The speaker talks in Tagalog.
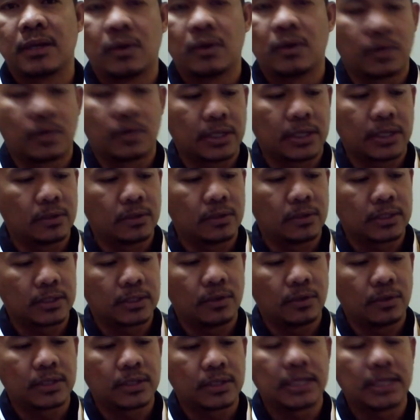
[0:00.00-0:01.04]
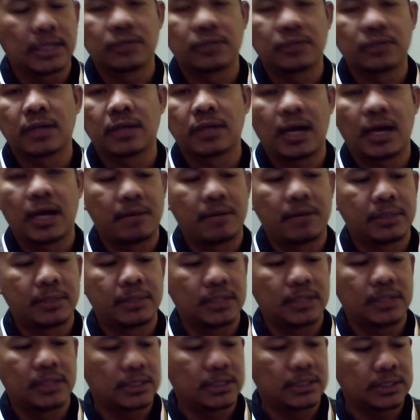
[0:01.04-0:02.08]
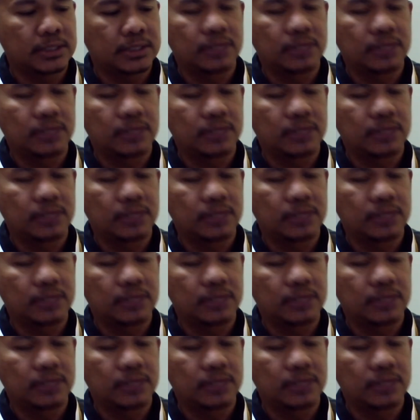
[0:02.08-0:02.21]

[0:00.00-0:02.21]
Okay, okay, okay lang yung kahaba niya at